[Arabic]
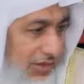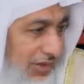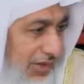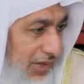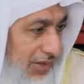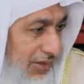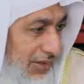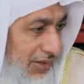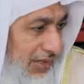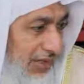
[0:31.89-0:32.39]

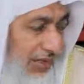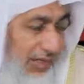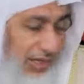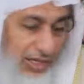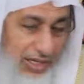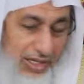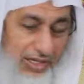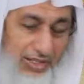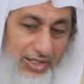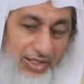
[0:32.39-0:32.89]
الحد
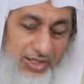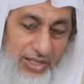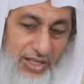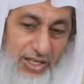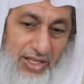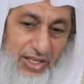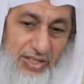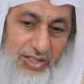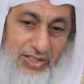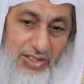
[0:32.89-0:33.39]
أنت
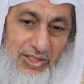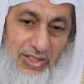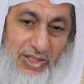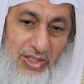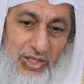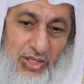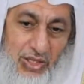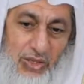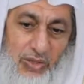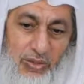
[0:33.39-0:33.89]
سرقت
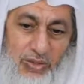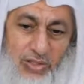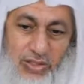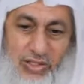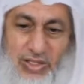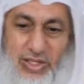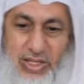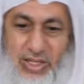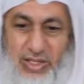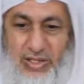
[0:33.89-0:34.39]

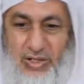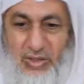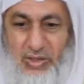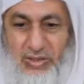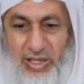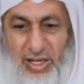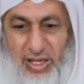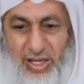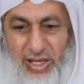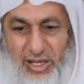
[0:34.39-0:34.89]
وجيناك
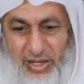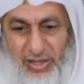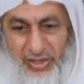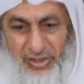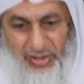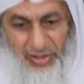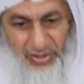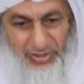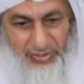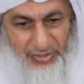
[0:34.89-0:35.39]
قلت آه يا
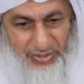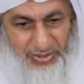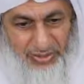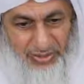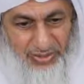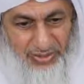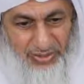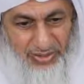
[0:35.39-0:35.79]
حرامي